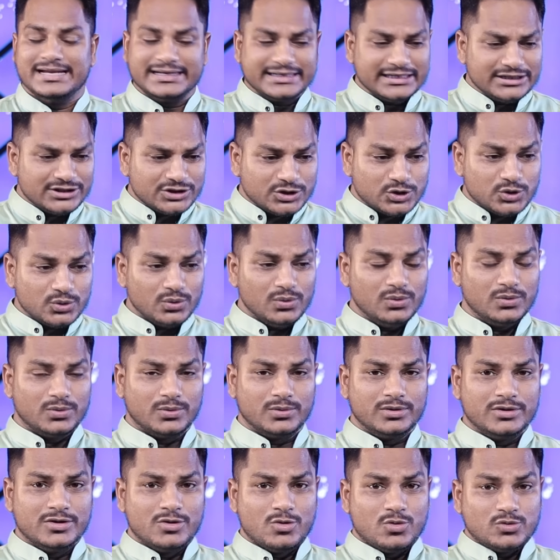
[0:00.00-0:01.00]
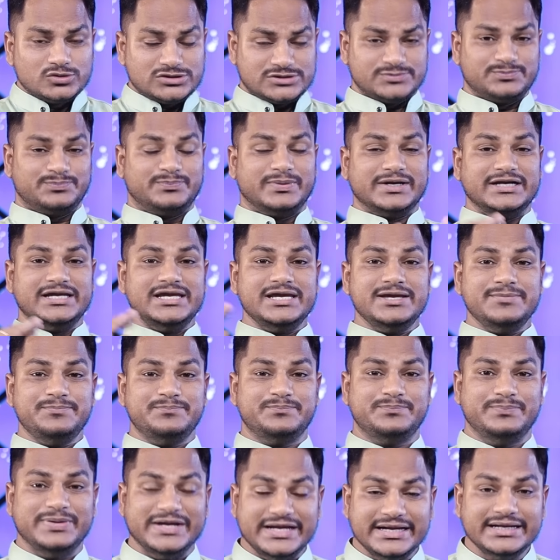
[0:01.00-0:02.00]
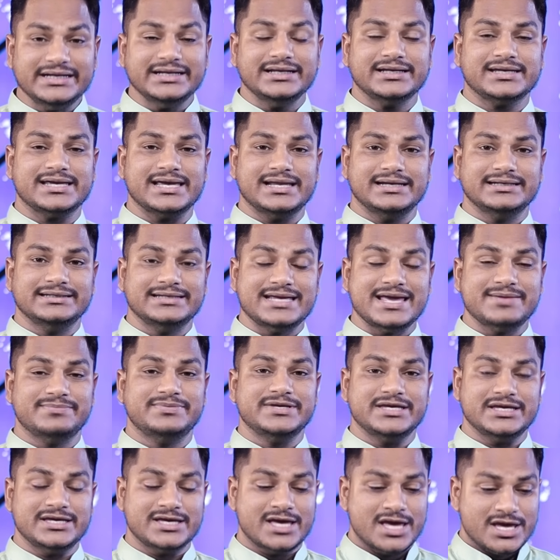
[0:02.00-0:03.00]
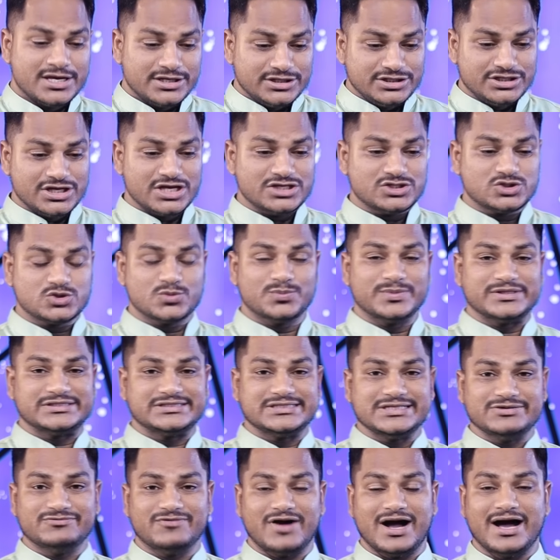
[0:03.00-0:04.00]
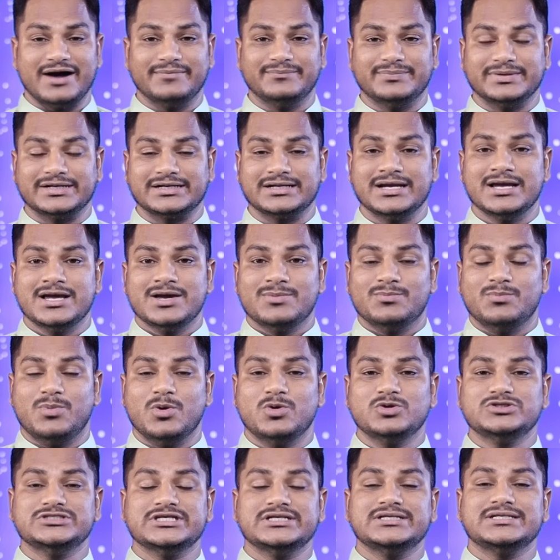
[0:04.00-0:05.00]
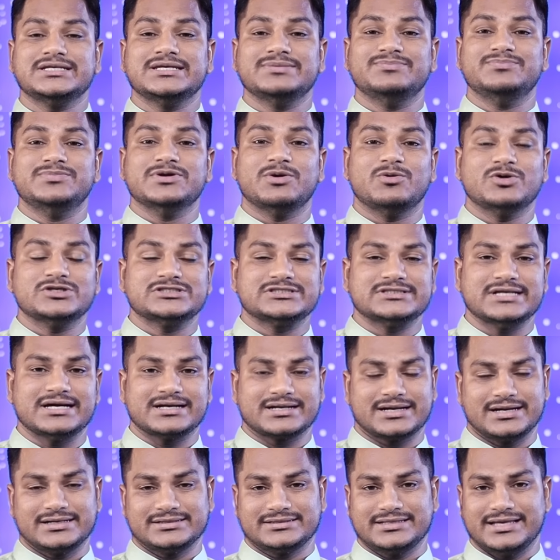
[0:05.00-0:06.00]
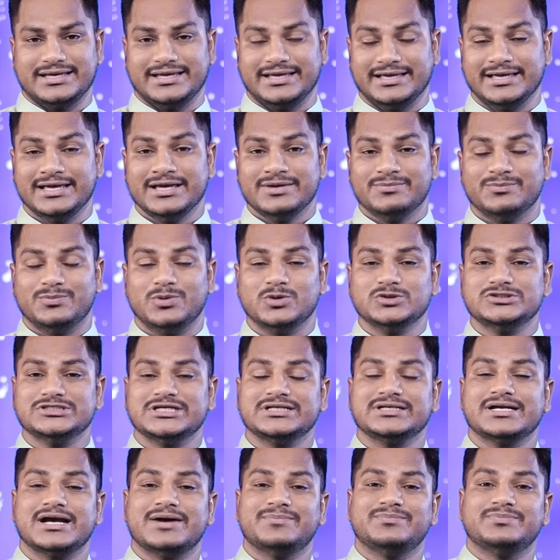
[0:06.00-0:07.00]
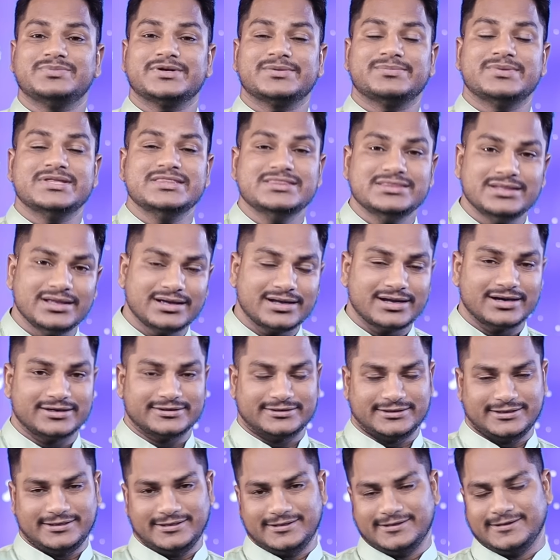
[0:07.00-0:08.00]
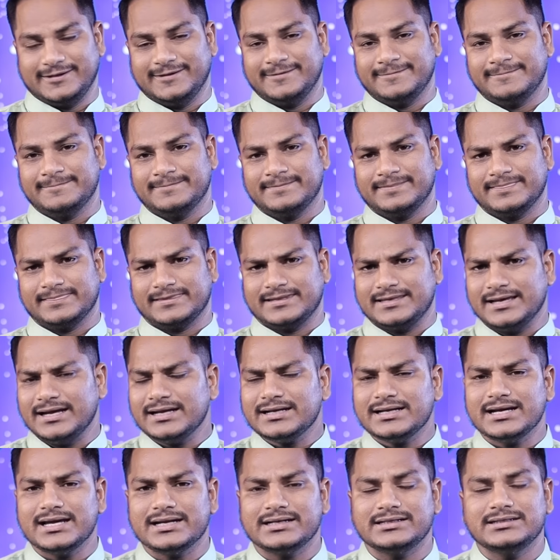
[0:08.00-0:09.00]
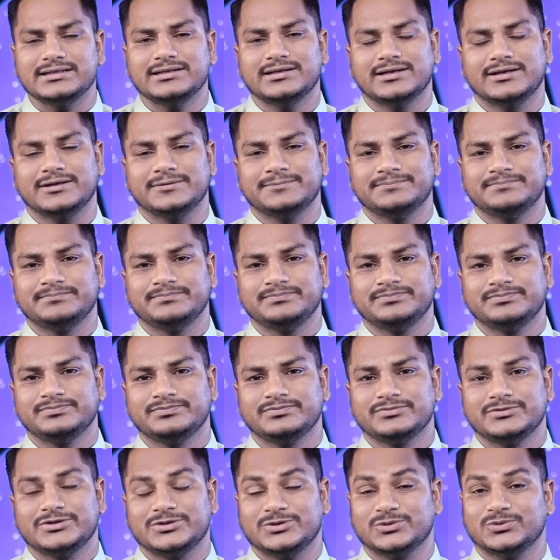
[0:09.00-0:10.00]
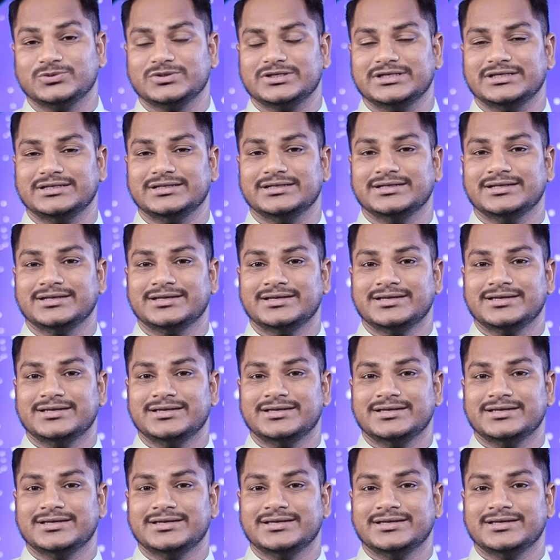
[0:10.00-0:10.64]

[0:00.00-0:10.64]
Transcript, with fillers: लेकिन क्यों उस बड़ी भीड़ के लिए भी यीशु मसीह वहां पर भोजन की व्यवस्था करते हैं भोजन का प्रबंध करते हैं क्या कारण है क्योंकि